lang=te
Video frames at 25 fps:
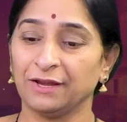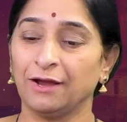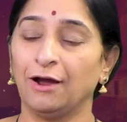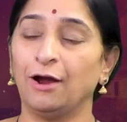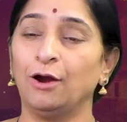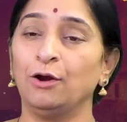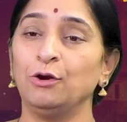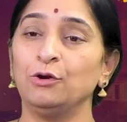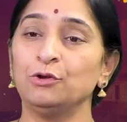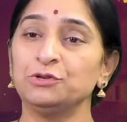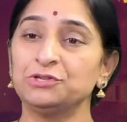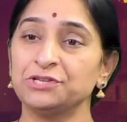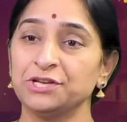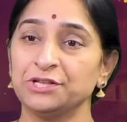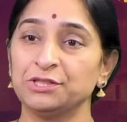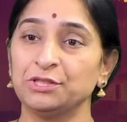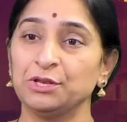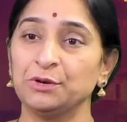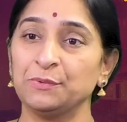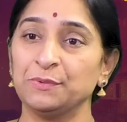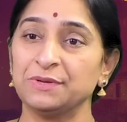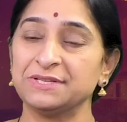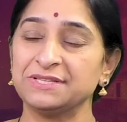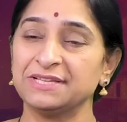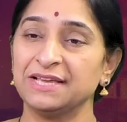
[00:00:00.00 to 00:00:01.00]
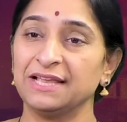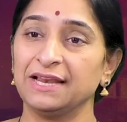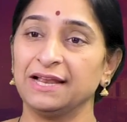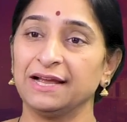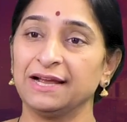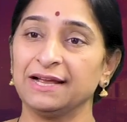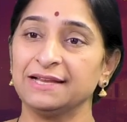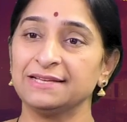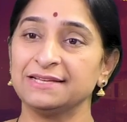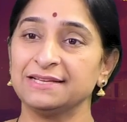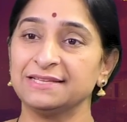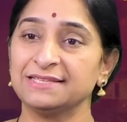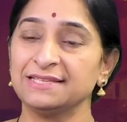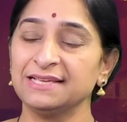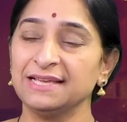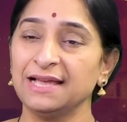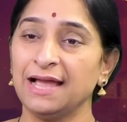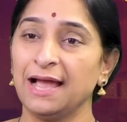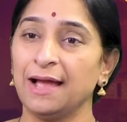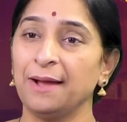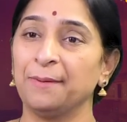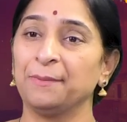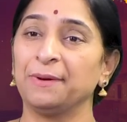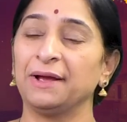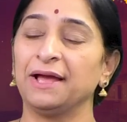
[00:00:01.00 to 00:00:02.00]
కాళ్ళు చేతులు వచ్చేలాగా చేసి
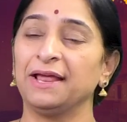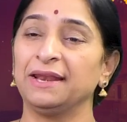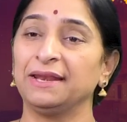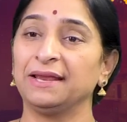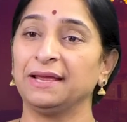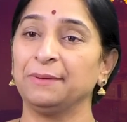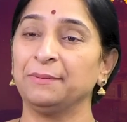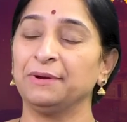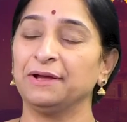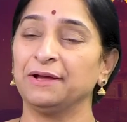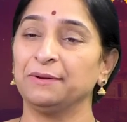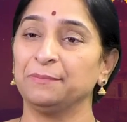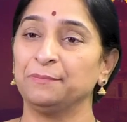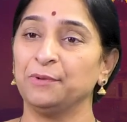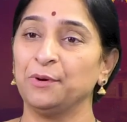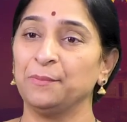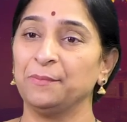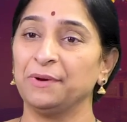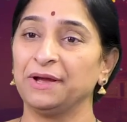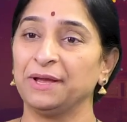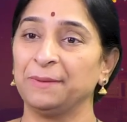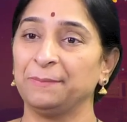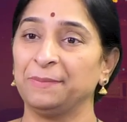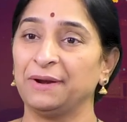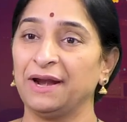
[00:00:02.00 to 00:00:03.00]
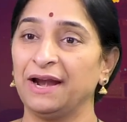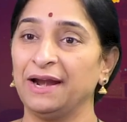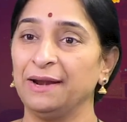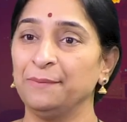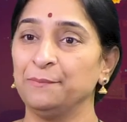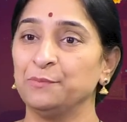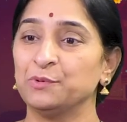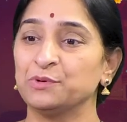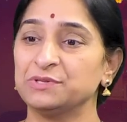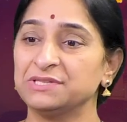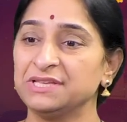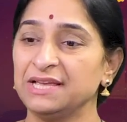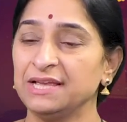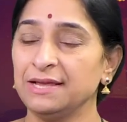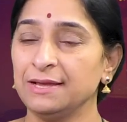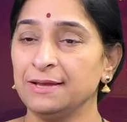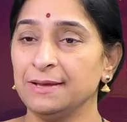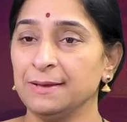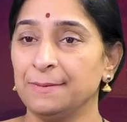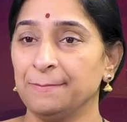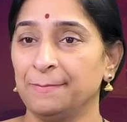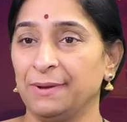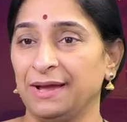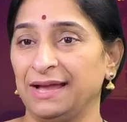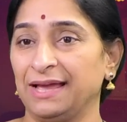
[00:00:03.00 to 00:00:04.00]
ఆ గరిక బొమ్మకి ప్రాణం పోసి
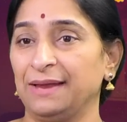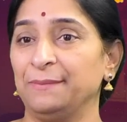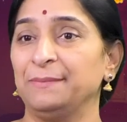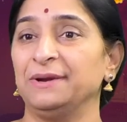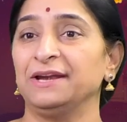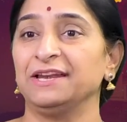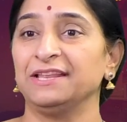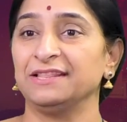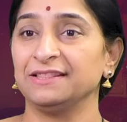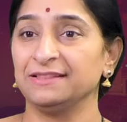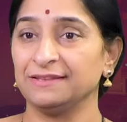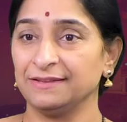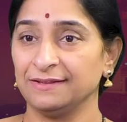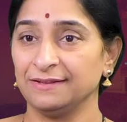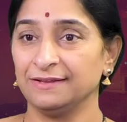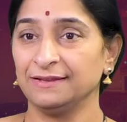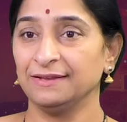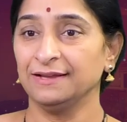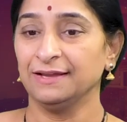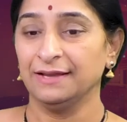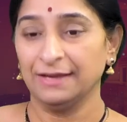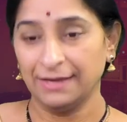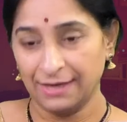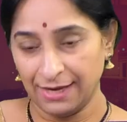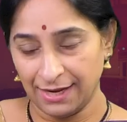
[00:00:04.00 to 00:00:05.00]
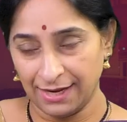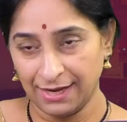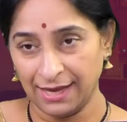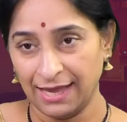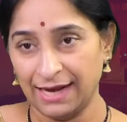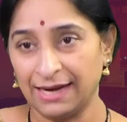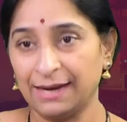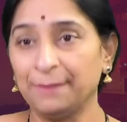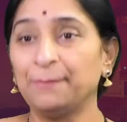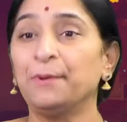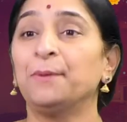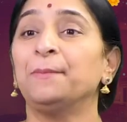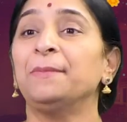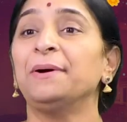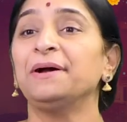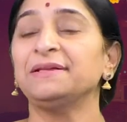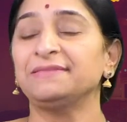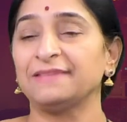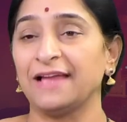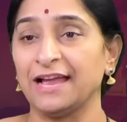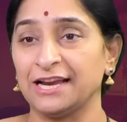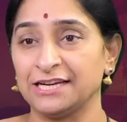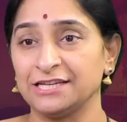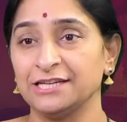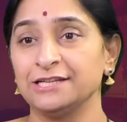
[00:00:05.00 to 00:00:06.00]
పక్కన పెట్టింది ఈ గరిక బొమ్మ
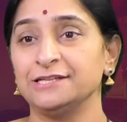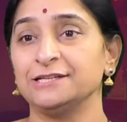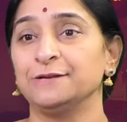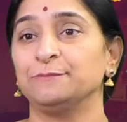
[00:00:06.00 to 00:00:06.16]
సాక్ష్యం